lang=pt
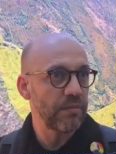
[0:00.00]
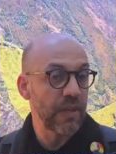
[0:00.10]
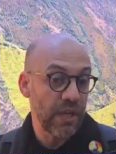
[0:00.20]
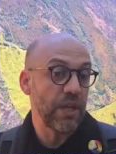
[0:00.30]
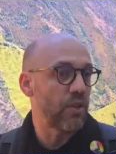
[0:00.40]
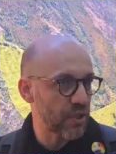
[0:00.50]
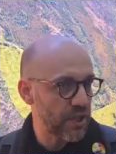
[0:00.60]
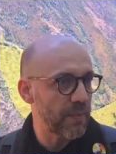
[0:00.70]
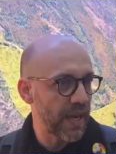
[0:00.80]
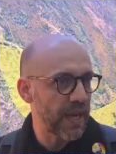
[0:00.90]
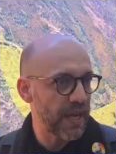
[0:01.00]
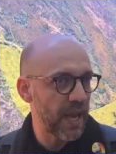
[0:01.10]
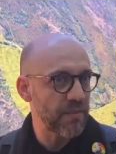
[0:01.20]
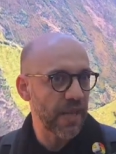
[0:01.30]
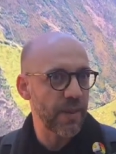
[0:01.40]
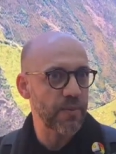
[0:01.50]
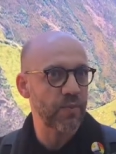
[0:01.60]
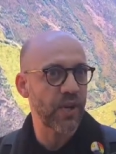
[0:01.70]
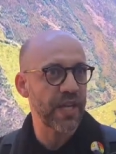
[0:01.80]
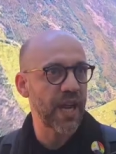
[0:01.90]
e, e, nós também ganhamos, acabamos
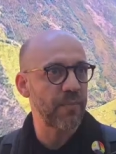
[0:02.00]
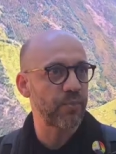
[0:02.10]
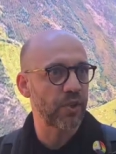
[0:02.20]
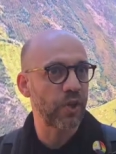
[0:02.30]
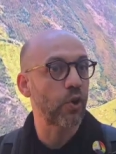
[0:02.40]
por ganhar porque